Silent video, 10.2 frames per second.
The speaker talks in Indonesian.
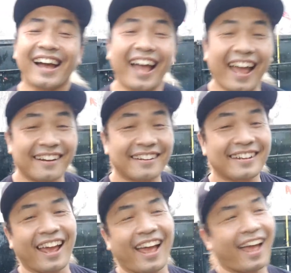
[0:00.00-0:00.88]

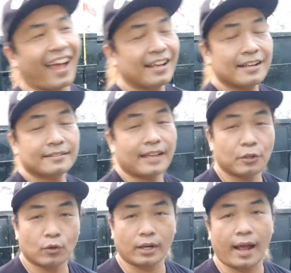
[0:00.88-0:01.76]
ada
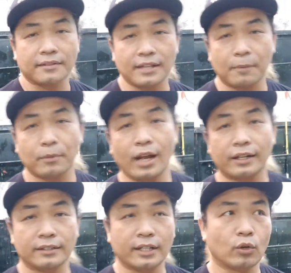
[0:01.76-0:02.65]
sayur kacang pokoknya
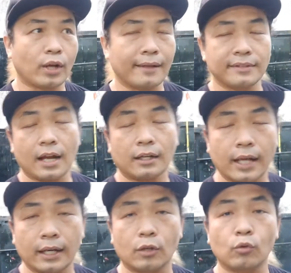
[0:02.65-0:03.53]
ada sayur kacang
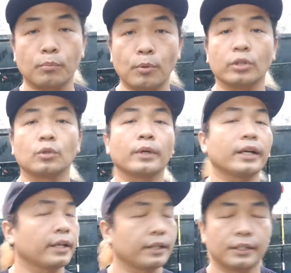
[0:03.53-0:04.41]
dan kerupuk itu
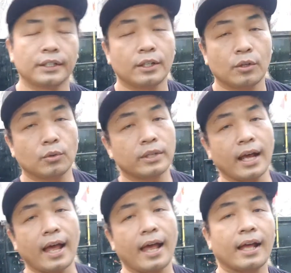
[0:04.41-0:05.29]
weh
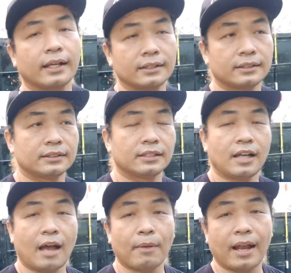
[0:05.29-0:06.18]
udah
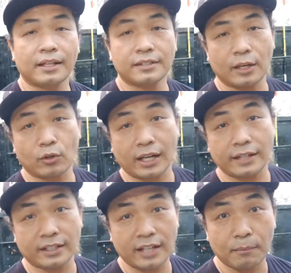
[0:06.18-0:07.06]
apalagi sayur
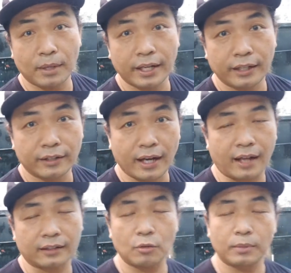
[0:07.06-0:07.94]
kacangnya
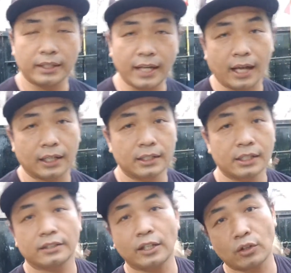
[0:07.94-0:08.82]
belindrang, tahu belindrang?
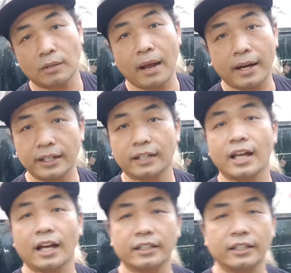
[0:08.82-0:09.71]
sayur kemarin yang
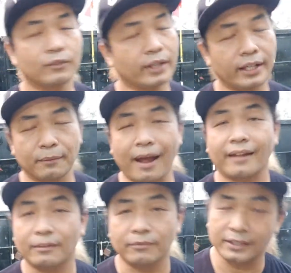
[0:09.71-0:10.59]
diangetin weh
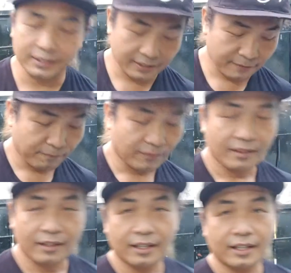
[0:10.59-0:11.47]
mantep wis
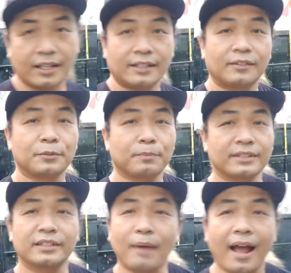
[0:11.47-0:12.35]

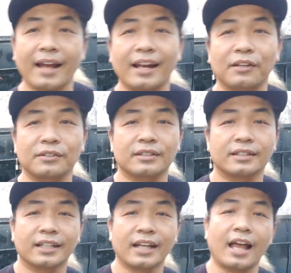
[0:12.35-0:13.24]
pasti mangan aku
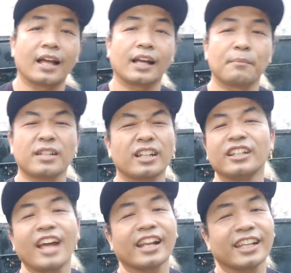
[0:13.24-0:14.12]
nggak nggak bisa
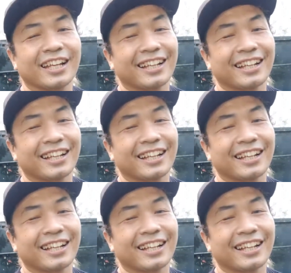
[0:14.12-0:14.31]
dihindari